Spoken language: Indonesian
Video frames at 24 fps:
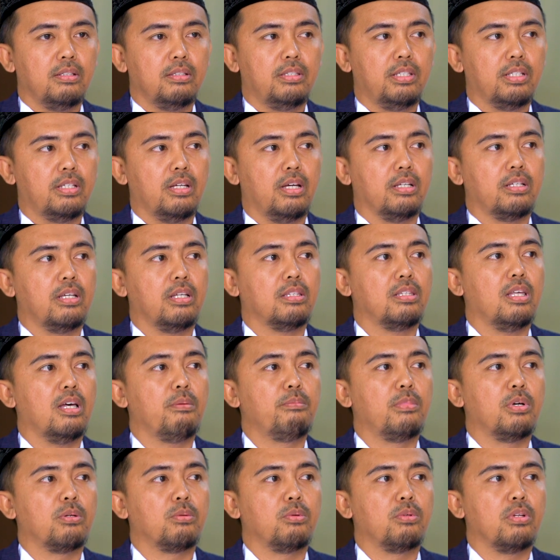jika kita
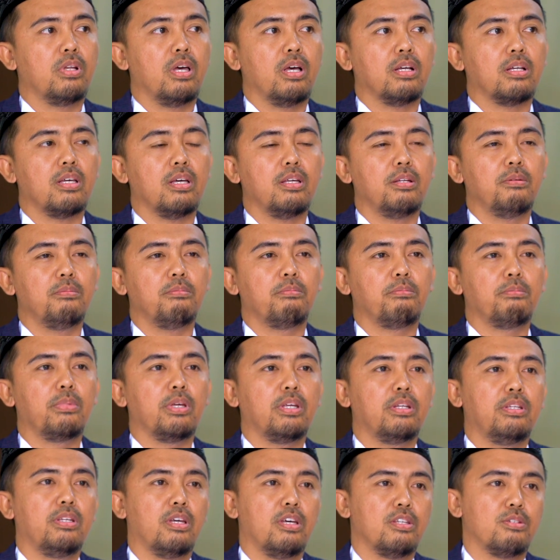menggunakan
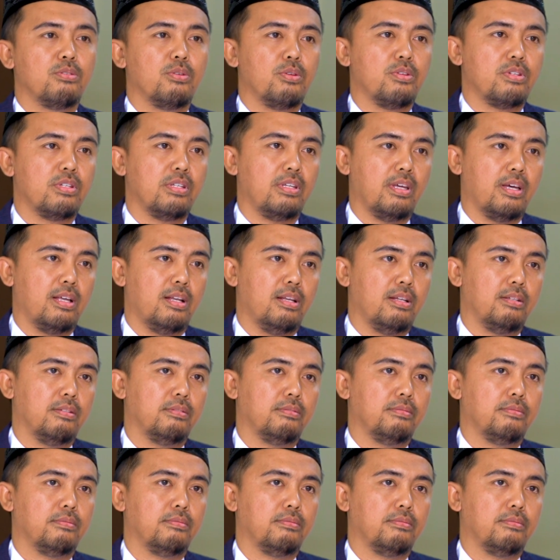media sosial?